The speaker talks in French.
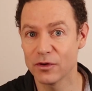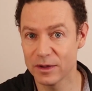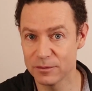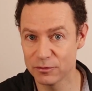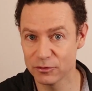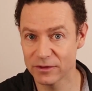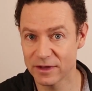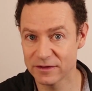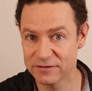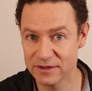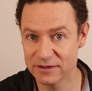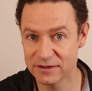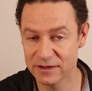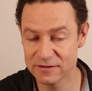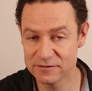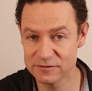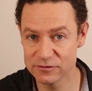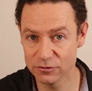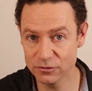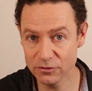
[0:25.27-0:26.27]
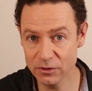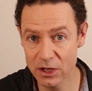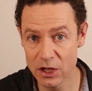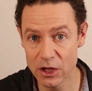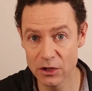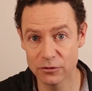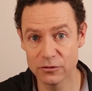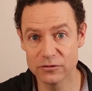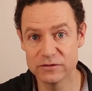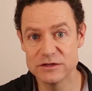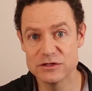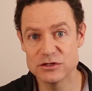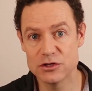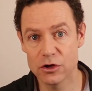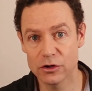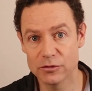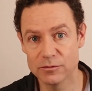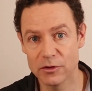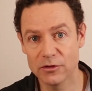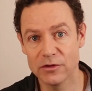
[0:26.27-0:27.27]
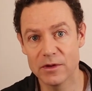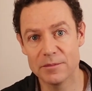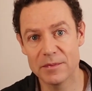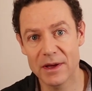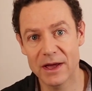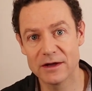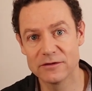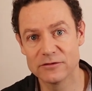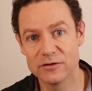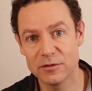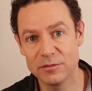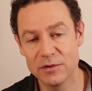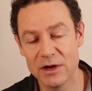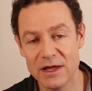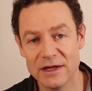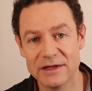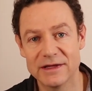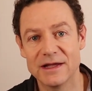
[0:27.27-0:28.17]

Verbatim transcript: répondre à cette question que si je leur demande, par exemple,